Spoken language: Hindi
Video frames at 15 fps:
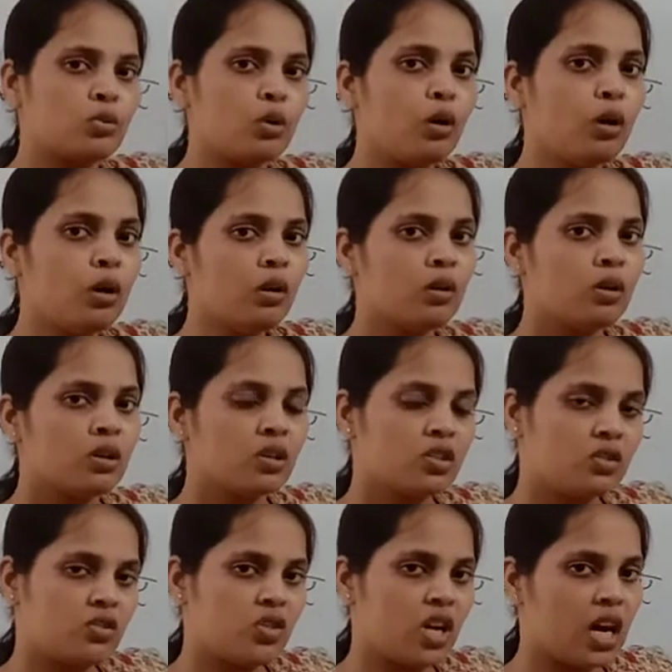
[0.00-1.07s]
सौ
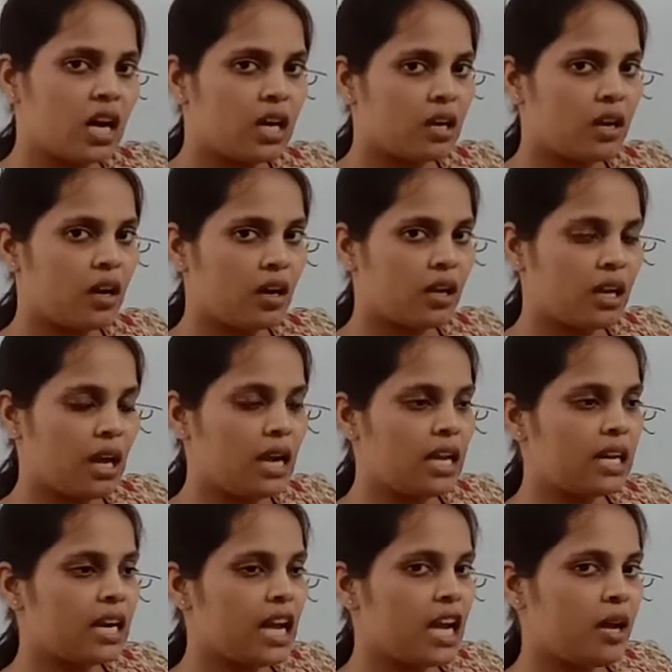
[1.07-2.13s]
चार क्या
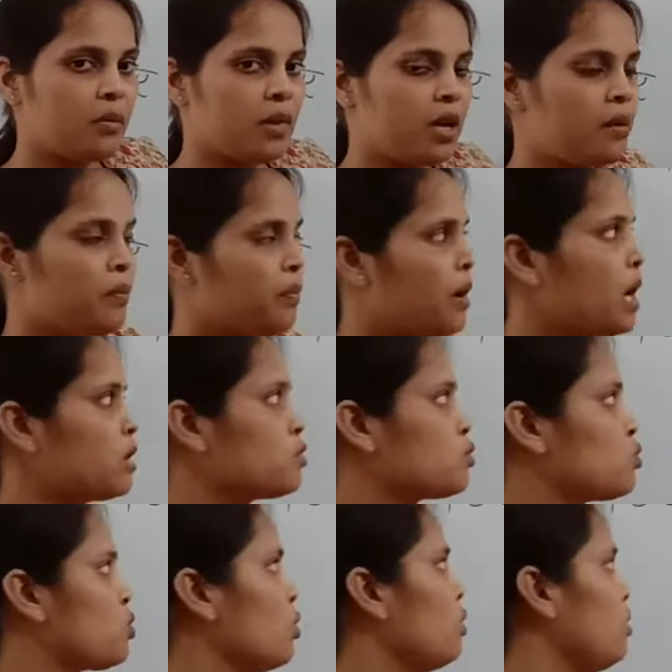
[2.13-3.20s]
लिखना है हमें पाँच
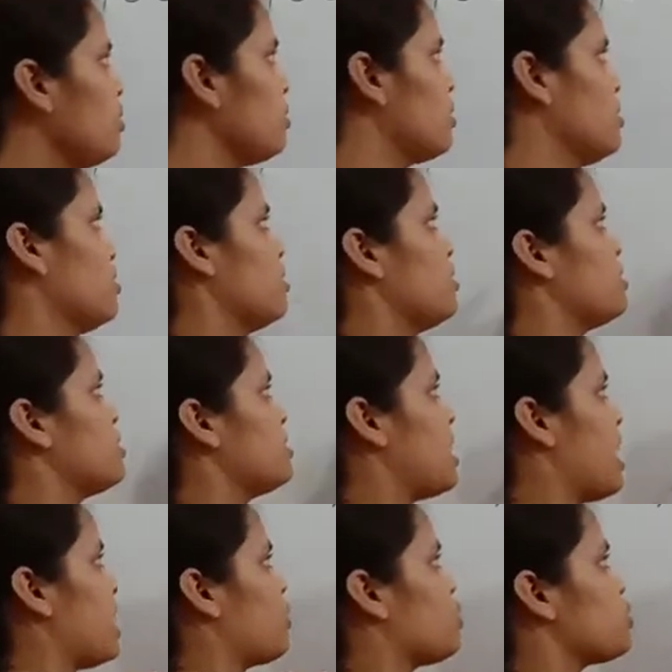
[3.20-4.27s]
सौ
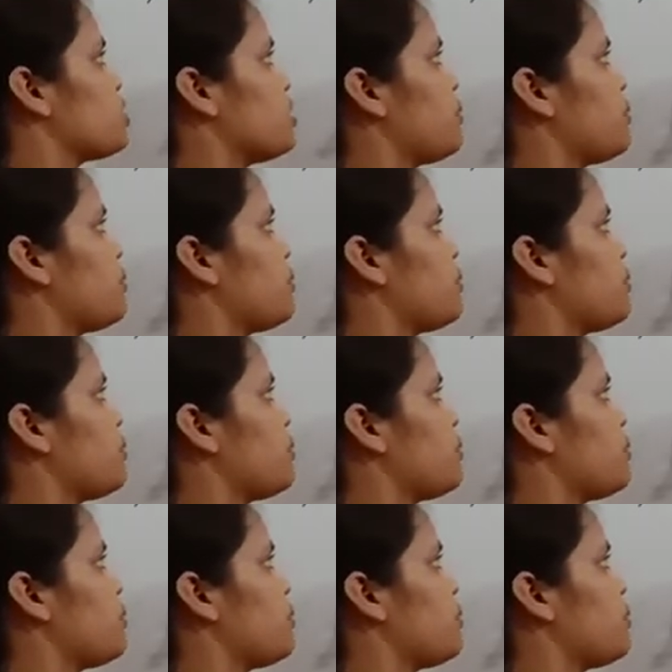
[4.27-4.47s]
चार उसी